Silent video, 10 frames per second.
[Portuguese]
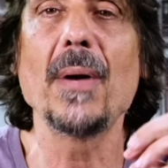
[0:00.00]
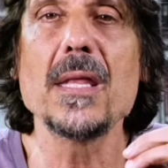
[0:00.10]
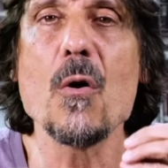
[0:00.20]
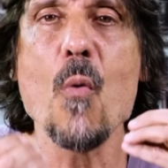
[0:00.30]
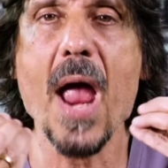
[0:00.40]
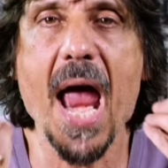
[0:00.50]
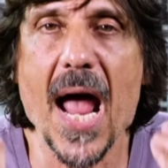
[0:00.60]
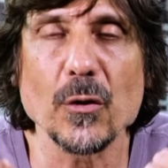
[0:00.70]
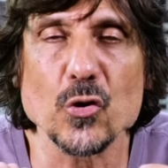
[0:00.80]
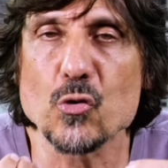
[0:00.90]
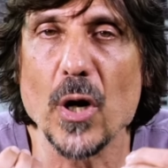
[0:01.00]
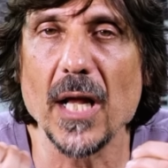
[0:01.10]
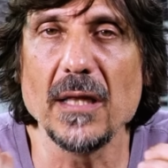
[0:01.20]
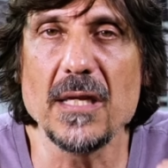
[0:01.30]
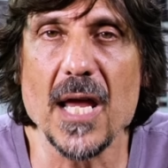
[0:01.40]
Mas não é dos
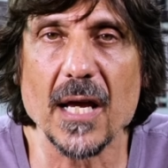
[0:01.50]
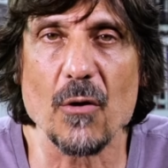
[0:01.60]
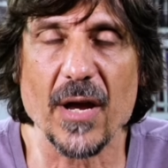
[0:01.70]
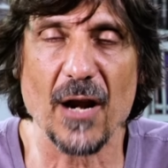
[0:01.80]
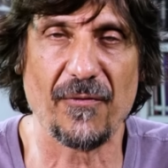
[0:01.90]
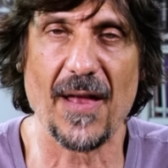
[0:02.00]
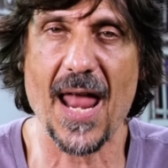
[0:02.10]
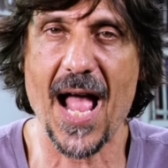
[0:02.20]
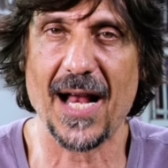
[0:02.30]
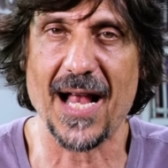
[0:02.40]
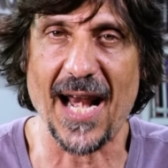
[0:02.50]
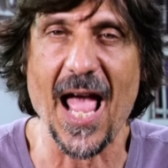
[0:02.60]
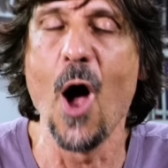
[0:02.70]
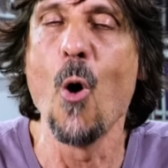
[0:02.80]
guarani que eu quero falar, cara.